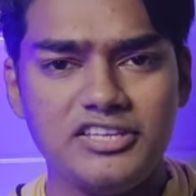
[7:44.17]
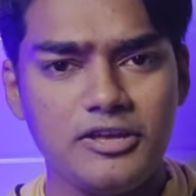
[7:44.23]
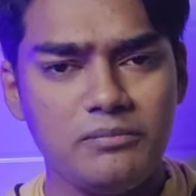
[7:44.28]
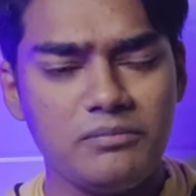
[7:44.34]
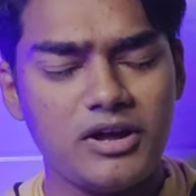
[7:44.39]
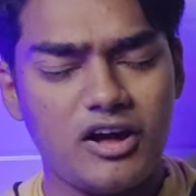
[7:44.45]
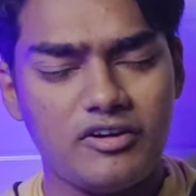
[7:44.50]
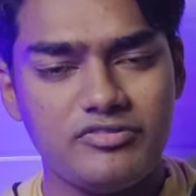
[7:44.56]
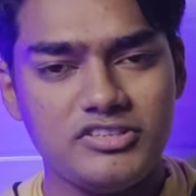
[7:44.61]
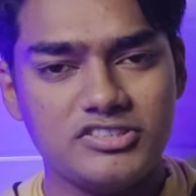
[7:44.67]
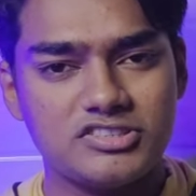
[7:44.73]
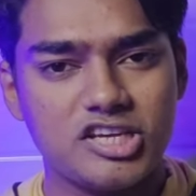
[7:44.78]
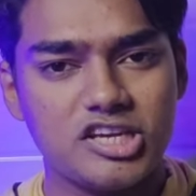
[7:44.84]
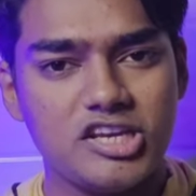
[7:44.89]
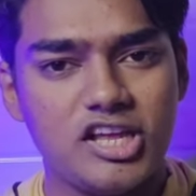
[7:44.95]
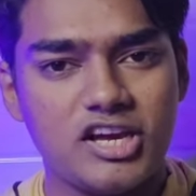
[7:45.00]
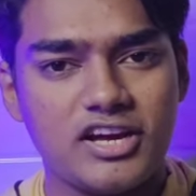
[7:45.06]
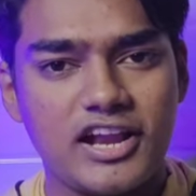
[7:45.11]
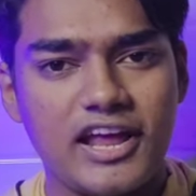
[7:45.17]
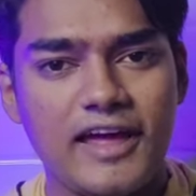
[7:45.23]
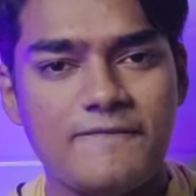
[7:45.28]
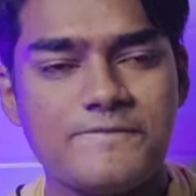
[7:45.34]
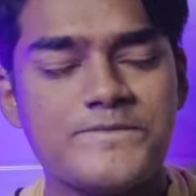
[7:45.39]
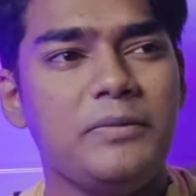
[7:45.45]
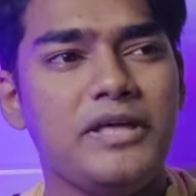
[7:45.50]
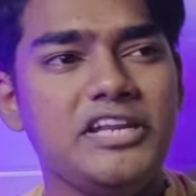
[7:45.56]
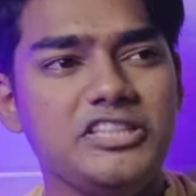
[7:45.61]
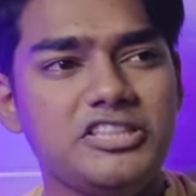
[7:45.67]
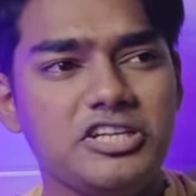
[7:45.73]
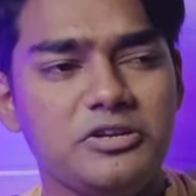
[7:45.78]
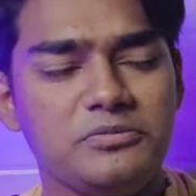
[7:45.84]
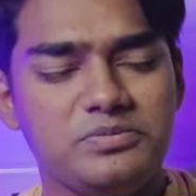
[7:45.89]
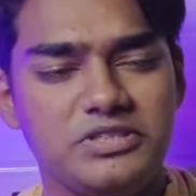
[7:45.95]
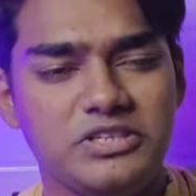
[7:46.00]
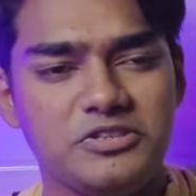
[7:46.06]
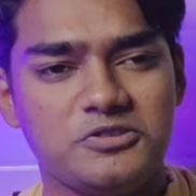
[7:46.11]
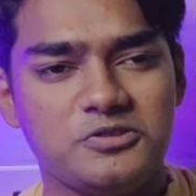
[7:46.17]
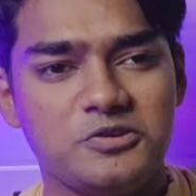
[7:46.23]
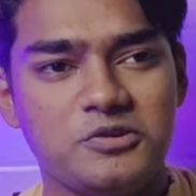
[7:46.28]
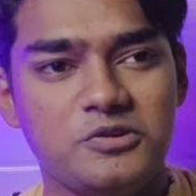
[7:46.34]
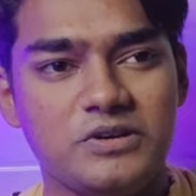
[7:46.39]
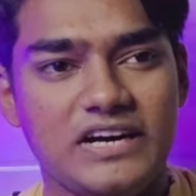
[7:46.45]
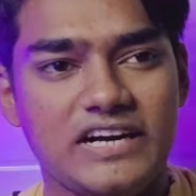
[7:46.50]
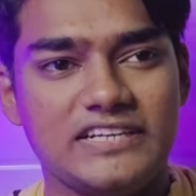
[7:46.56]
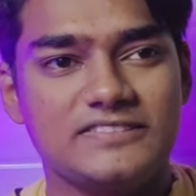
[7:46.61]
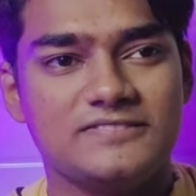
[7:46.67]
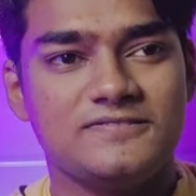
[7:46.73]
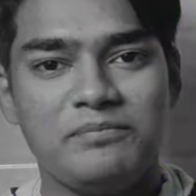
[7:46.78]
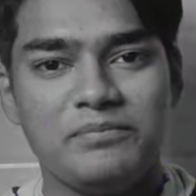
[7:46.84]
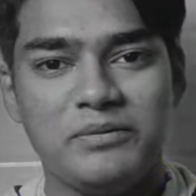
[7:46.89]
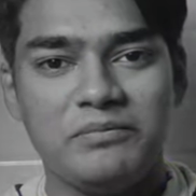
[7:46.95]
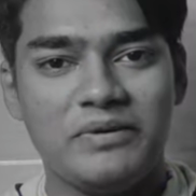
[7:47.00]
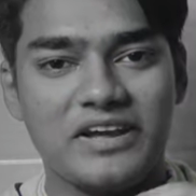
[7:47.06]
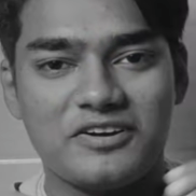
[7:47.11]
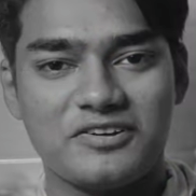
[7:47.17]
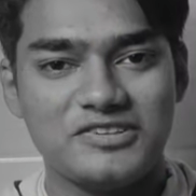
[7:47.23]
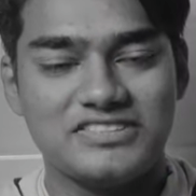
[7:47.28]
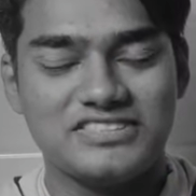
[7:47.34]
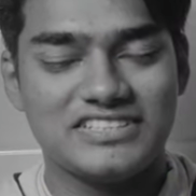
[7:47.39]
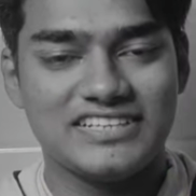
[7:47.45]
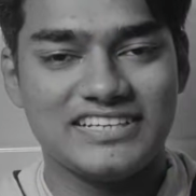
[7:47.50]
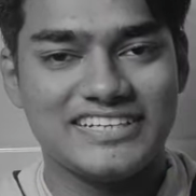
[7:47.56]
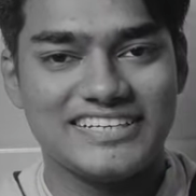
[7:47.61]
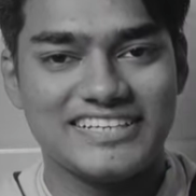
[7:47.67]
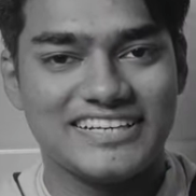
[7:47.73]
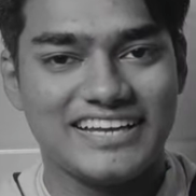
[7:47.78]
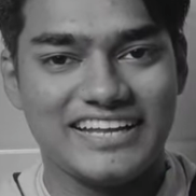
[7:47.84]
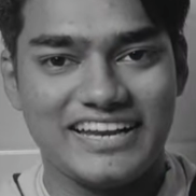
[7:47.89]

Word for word: गेम काफ़ी सही लग रहा है मेरी तरफ से इसको अभी मैं कुछ